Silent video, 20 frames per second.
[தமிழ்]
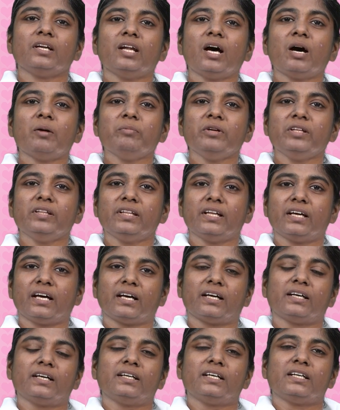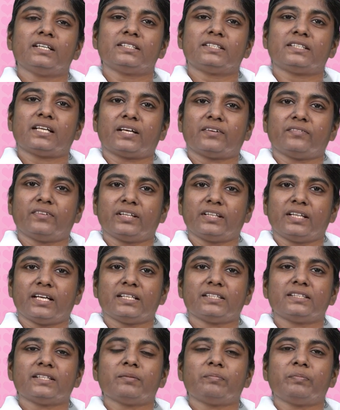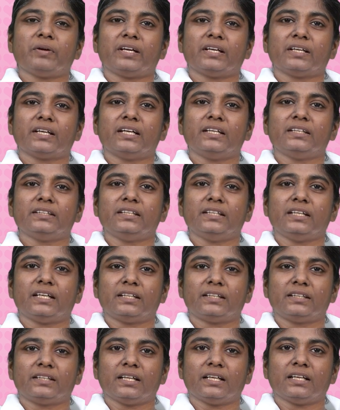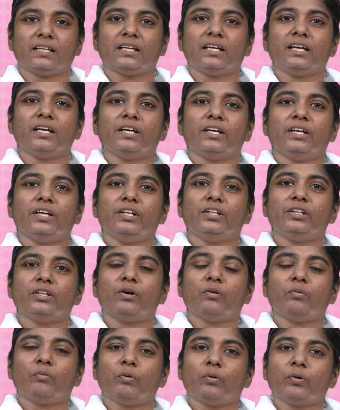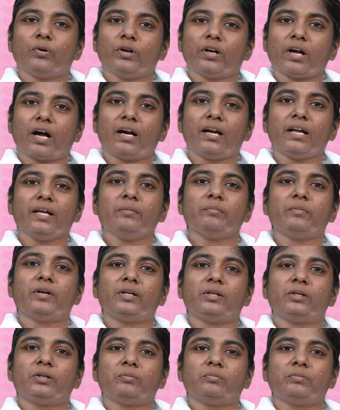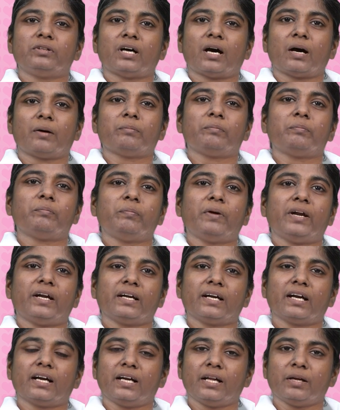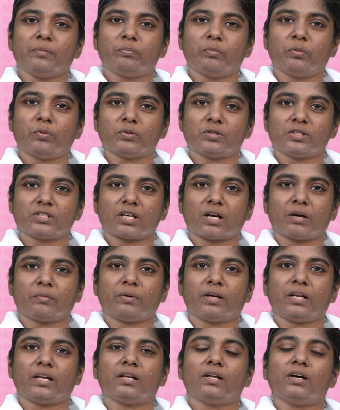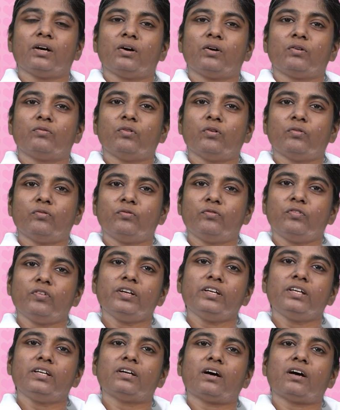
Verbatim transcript: நாம் இந்த சர்வதேச பெண்கள் தினத்தில் இந்த ஒரு நாளை மட்டும் நாம் பெண்களை போற்றாமல் ஒவ்வொரு